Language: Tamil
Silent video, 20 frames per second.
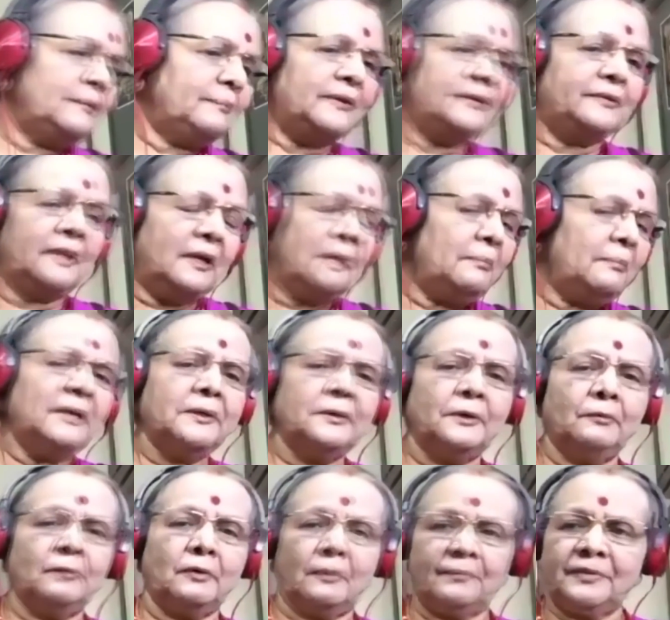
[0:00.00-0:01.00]
திரும்பி
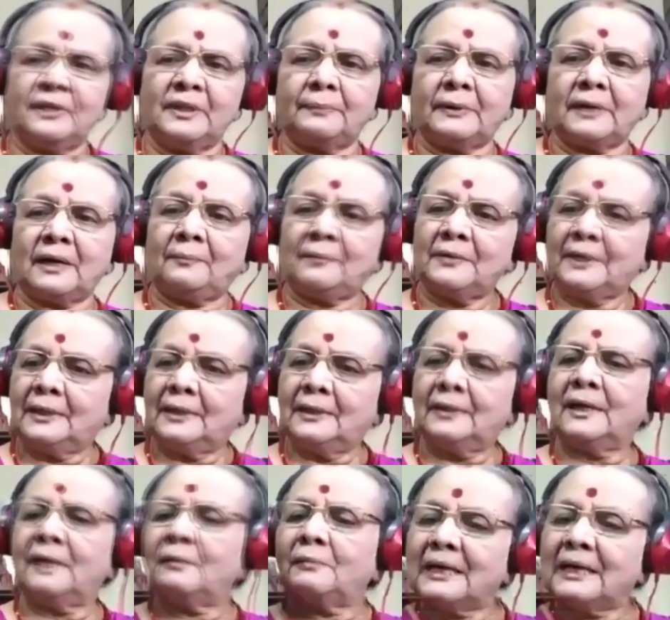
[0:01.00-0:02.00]
நிடுவோம் இந்த பக்கம்
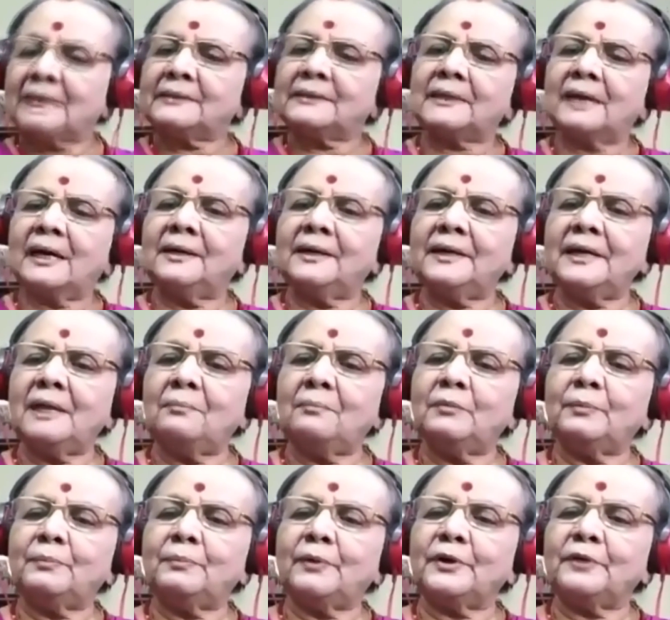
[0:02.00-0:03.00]
நம்மளை தாண்டி அம்பு
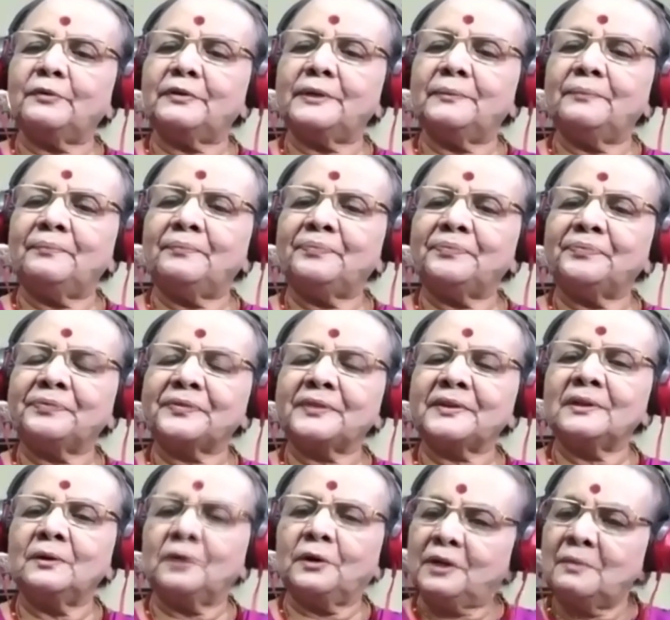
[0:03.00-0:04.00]
போய்விடும்
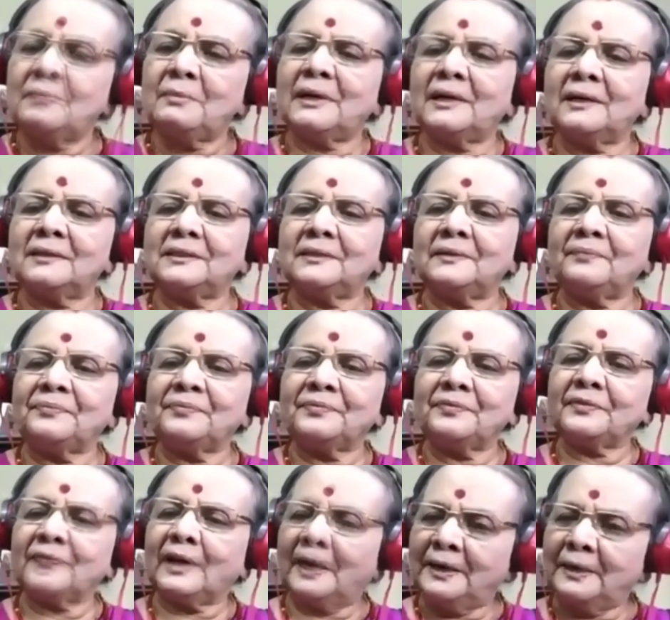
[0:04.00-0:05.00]
ஒன்றும் பண்ணாது
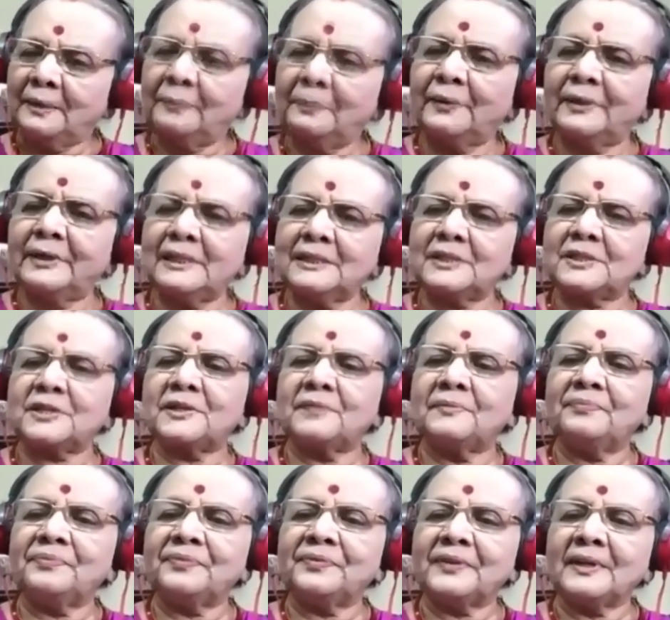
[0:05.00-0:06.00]
தாண்டி போயாச்சு
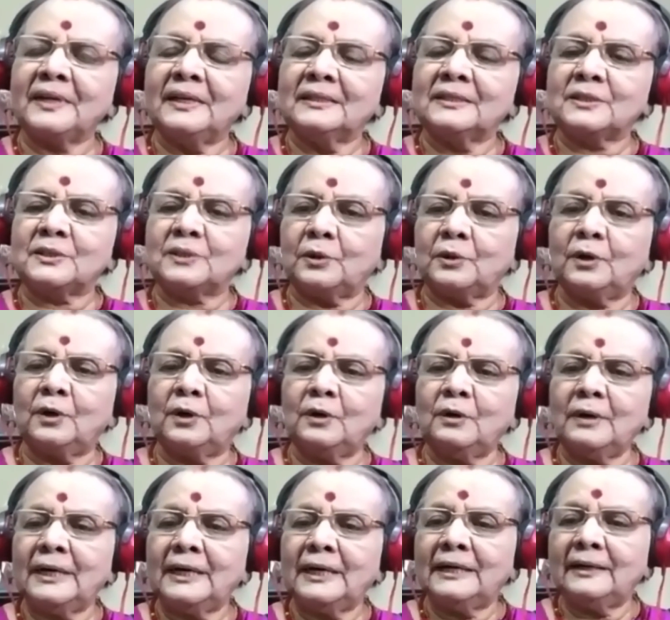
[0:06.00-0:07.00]
ஸோ
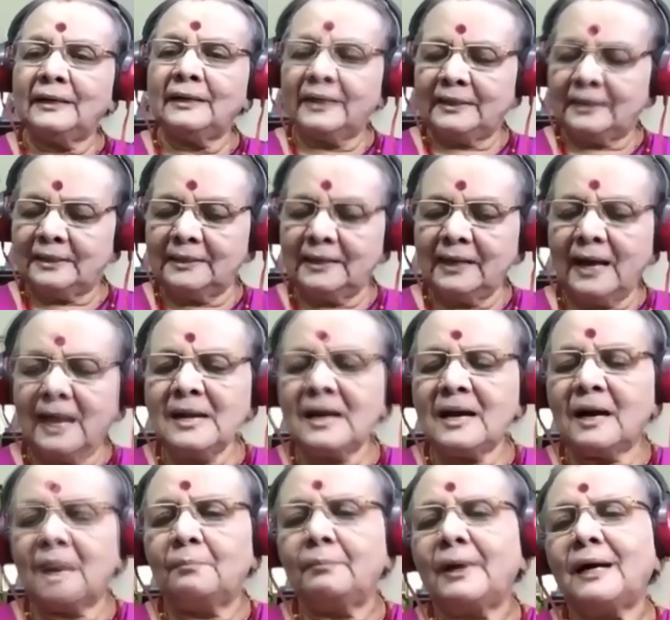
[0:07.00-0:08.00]
இதுதான்
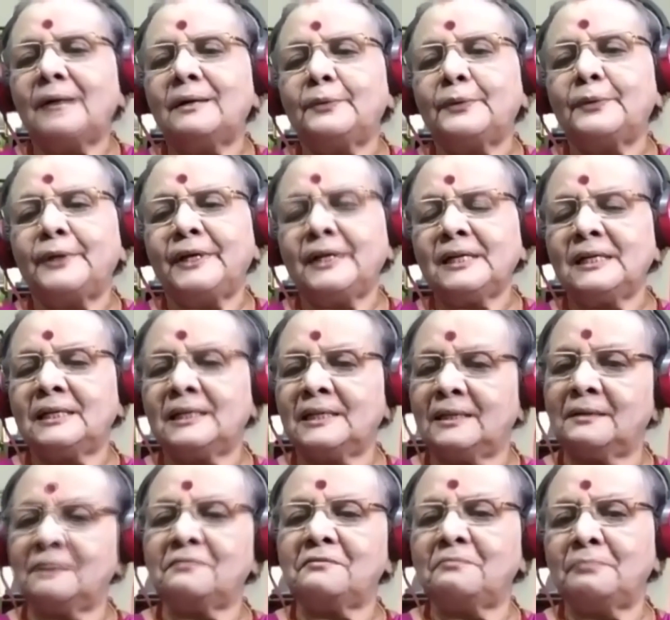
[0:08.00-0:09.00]
அம்பாளுடைய
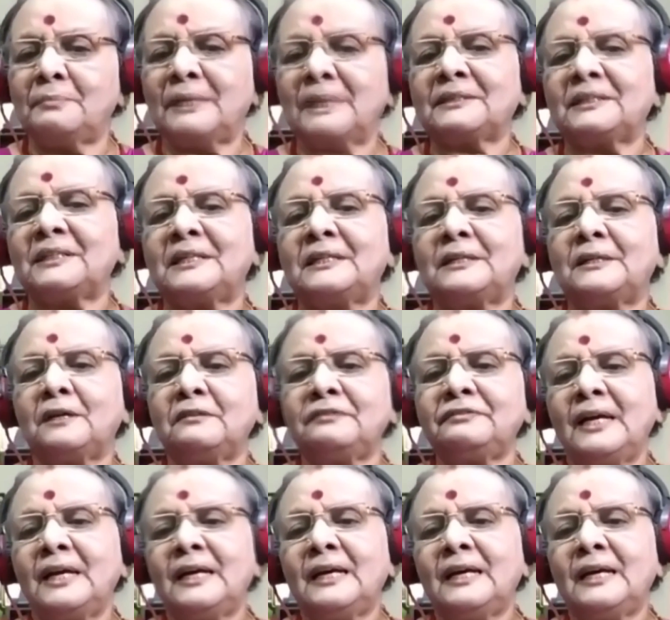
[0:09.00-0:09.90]
ஹர் மெத்தட் ஆஃப்